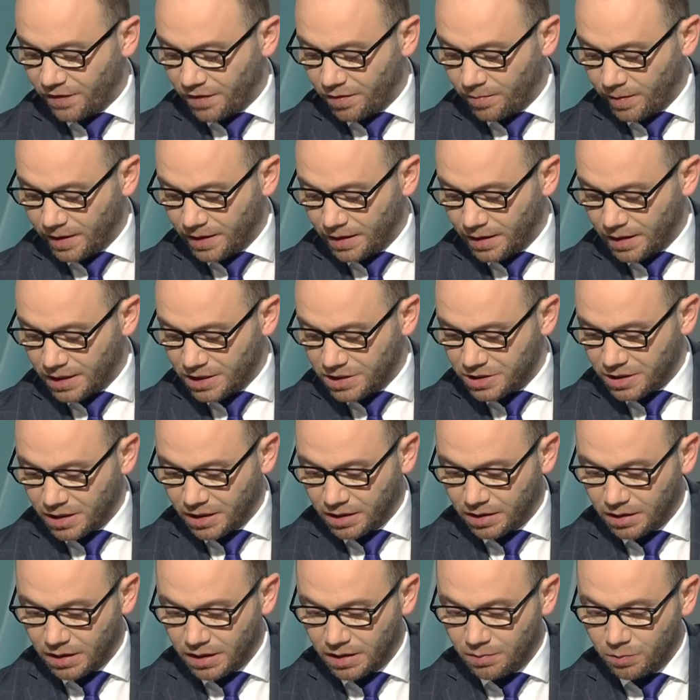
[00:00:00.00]
بين
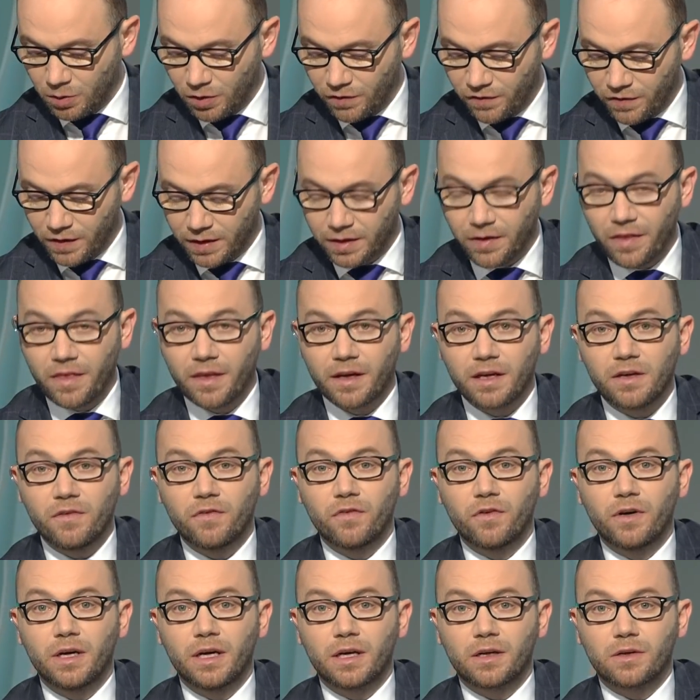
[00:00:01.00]
الشيخ موفق
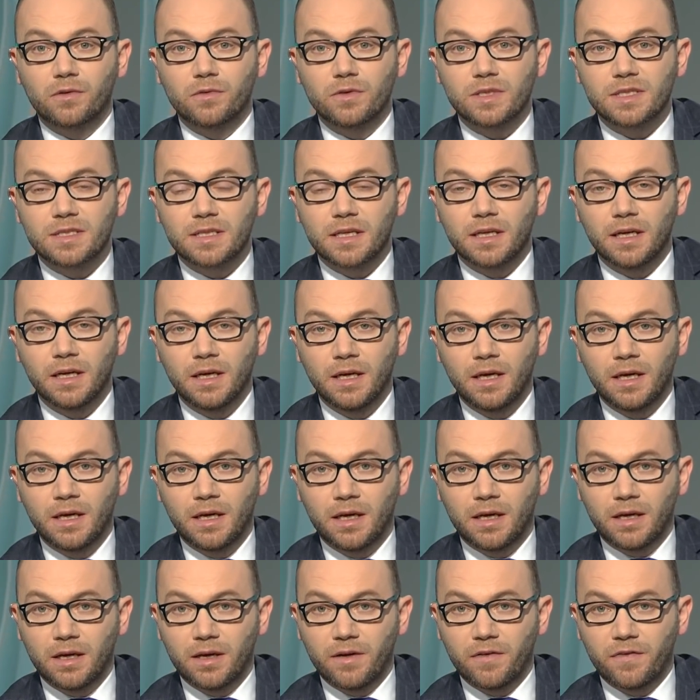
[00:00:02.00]
ظريف والروس
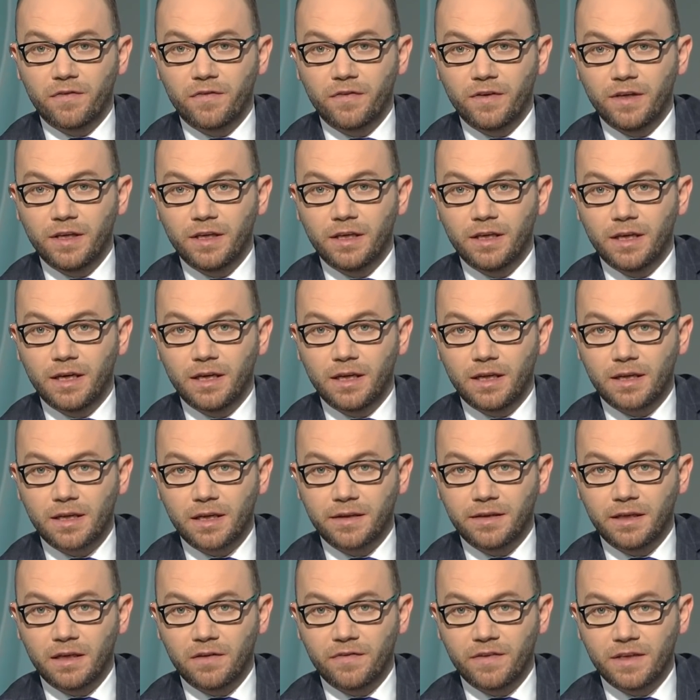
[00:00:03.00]
في
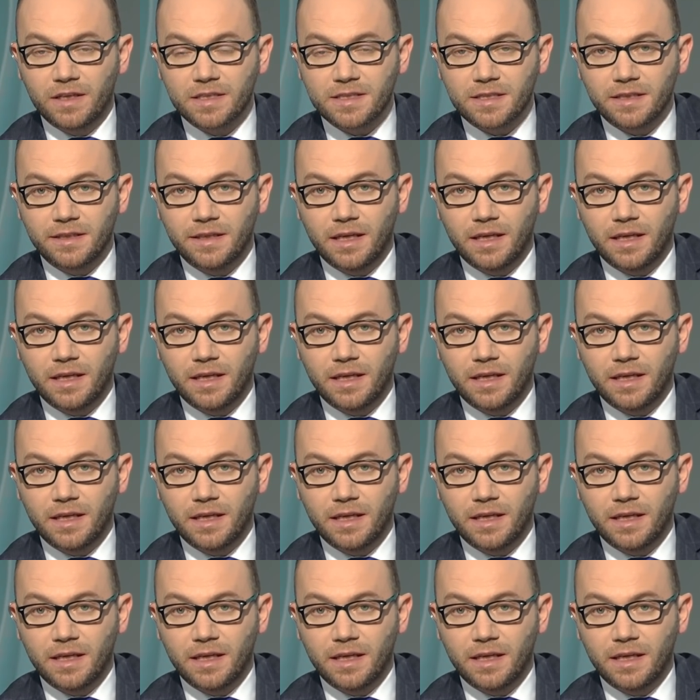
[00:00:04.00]
الأراضي الفلسطينية